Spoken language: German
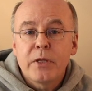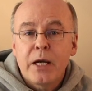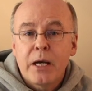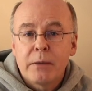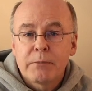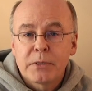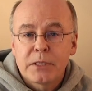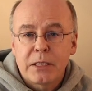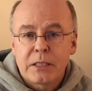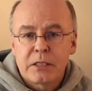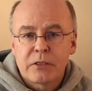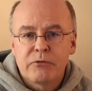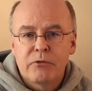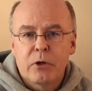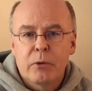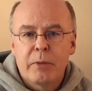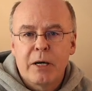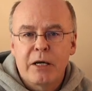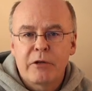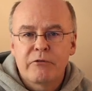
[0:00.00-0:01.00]

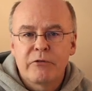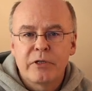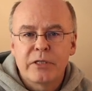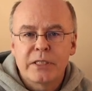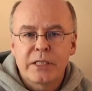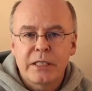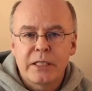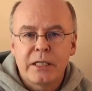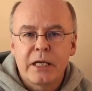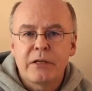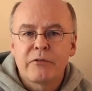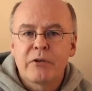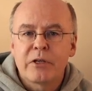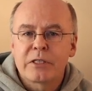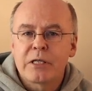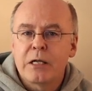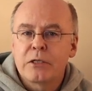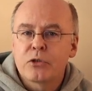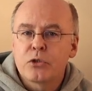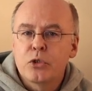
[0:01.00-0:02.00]
Absatzformat versehen, etwas
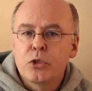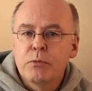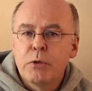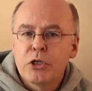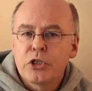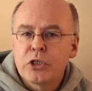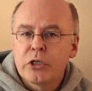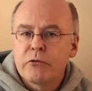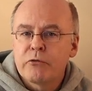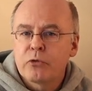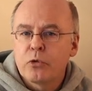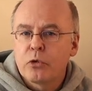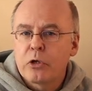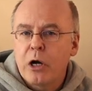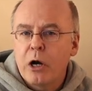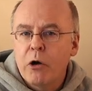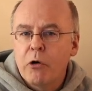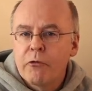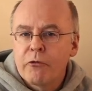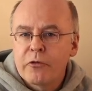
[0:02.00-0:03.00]
als Überschrift oder
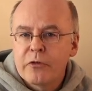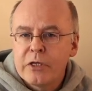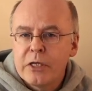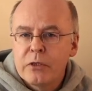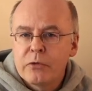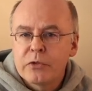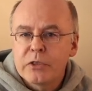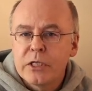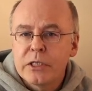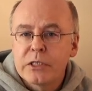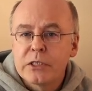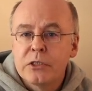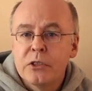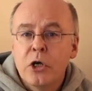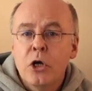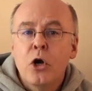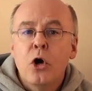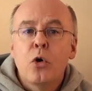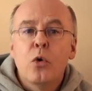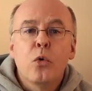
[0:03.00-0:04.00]
Aufzählung setzen
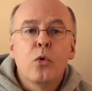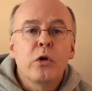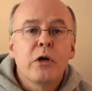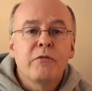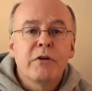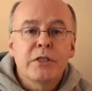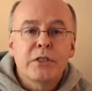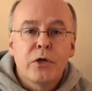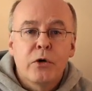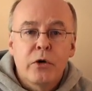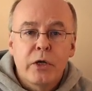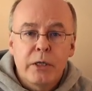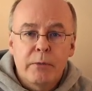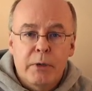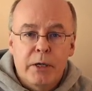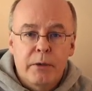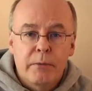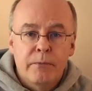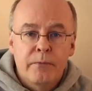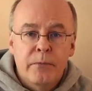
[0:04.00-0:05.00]
oder was auch
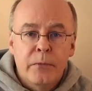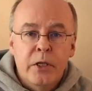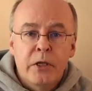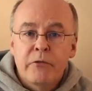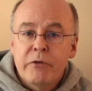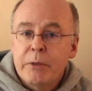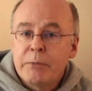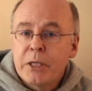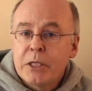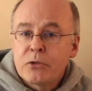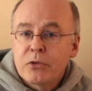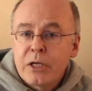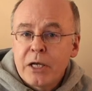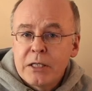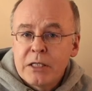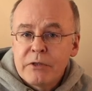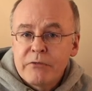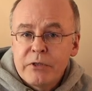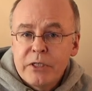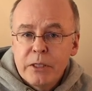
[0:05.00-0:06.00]
immer. Wir haben also
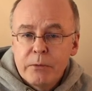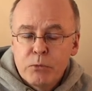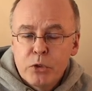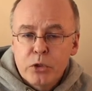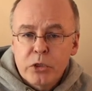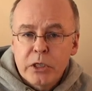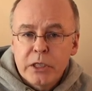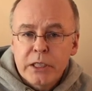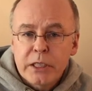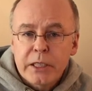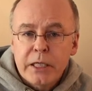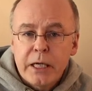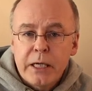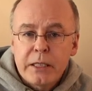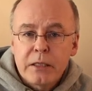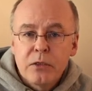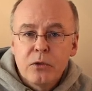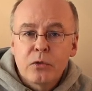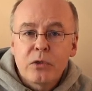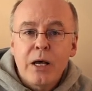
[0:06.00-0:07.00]
ganz viele
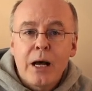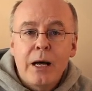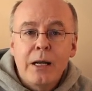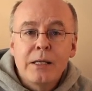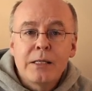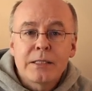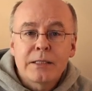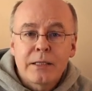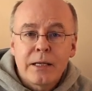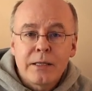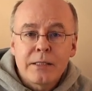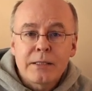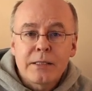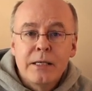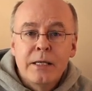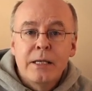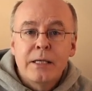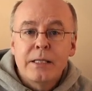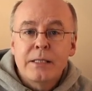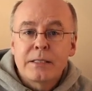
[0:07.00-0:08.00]
Möglichkeiten und alles das
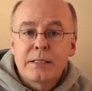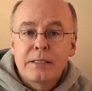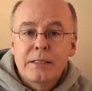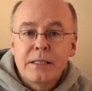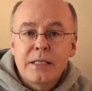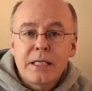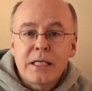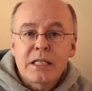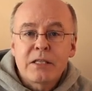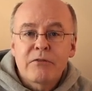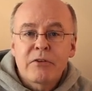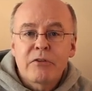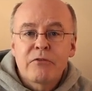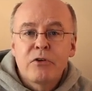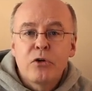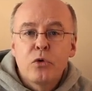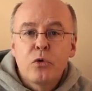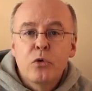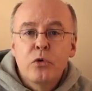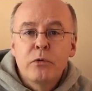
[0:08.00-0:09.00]
ist nichts, was wir
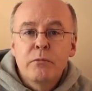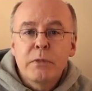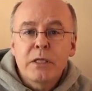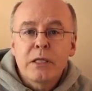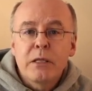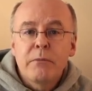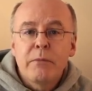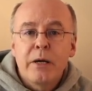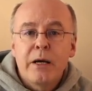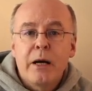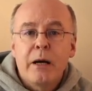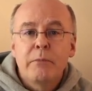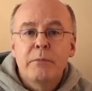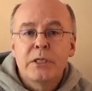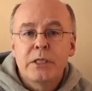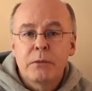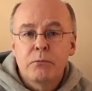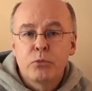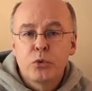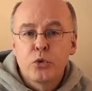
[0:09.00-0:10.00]
unmittelbar mit
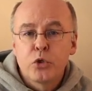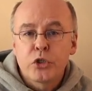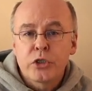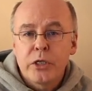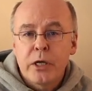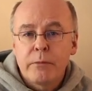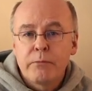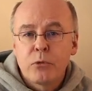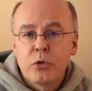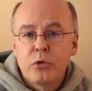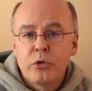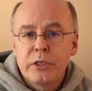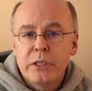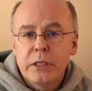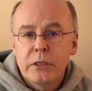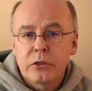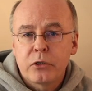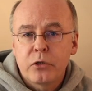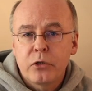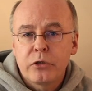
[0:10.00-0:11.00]
den Buchstaben
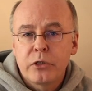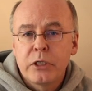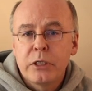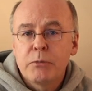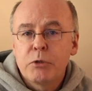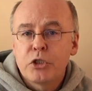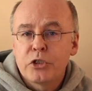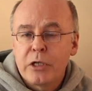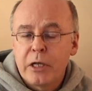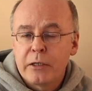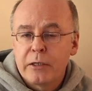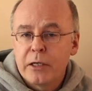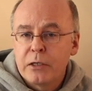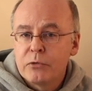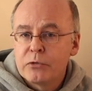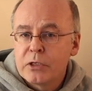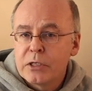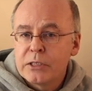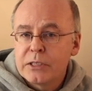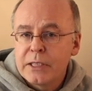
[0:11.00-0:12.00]
kodieren könnten, die Bestandteil
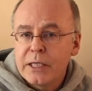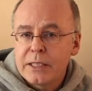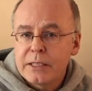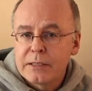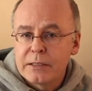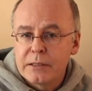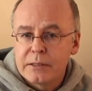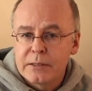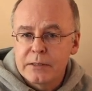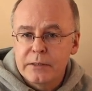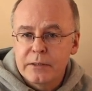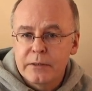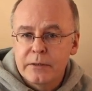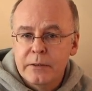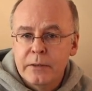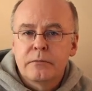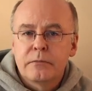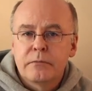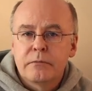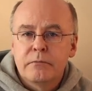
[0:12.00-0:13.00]
unseres Textes sind.
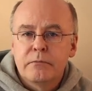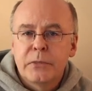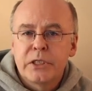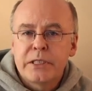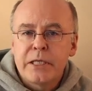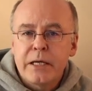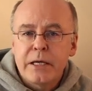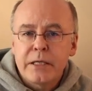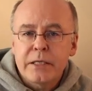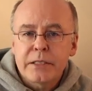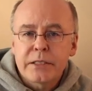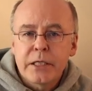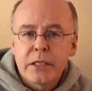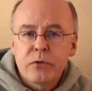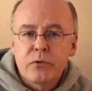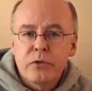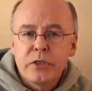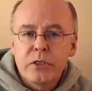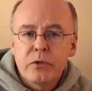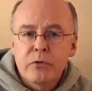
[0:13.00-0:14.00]
Mit der
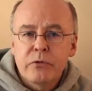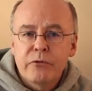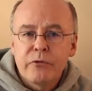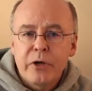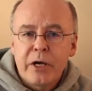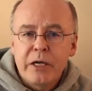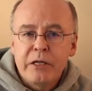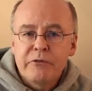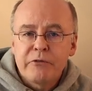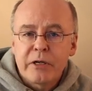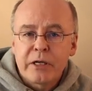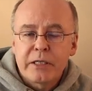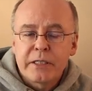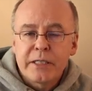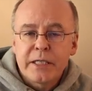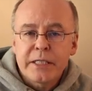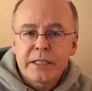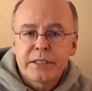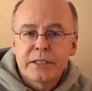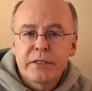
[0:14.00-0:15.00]
ASCII-Kodierung für einfachen
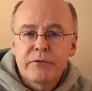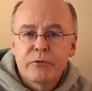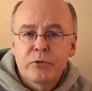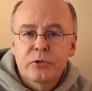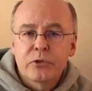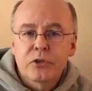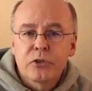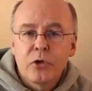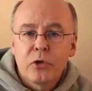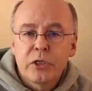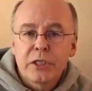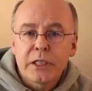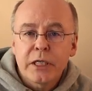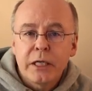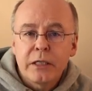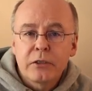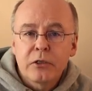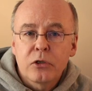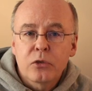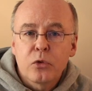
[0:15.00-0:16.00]
Text, die wir uns neulich
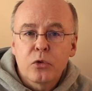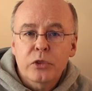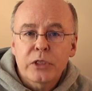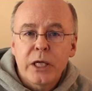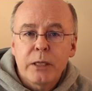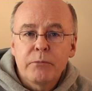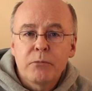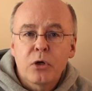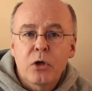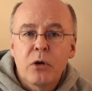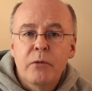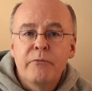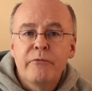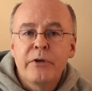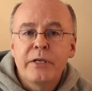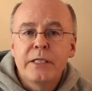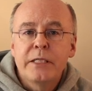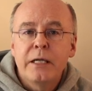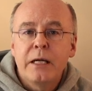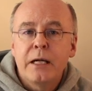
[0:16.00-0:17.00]
angeguckt haben, kommen wir
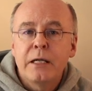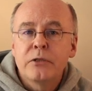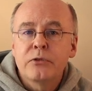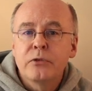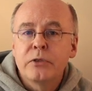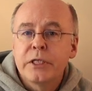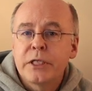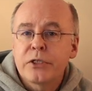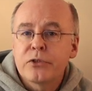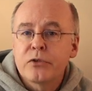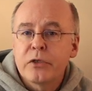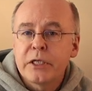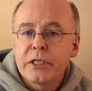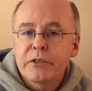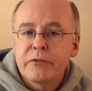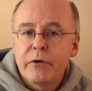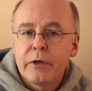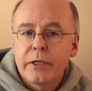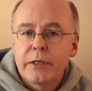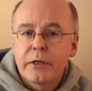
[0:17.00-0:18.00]
hier also nicht so recht
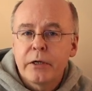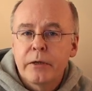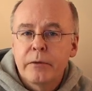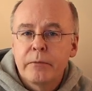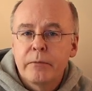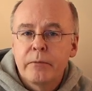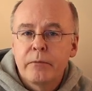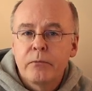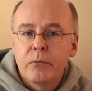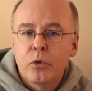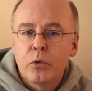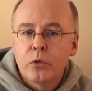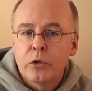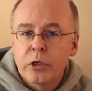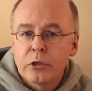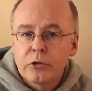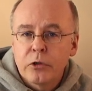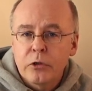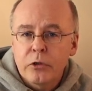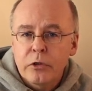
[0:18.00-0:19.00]
weiter. Oder
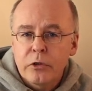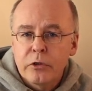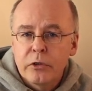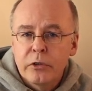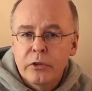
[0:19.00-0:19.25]
doch?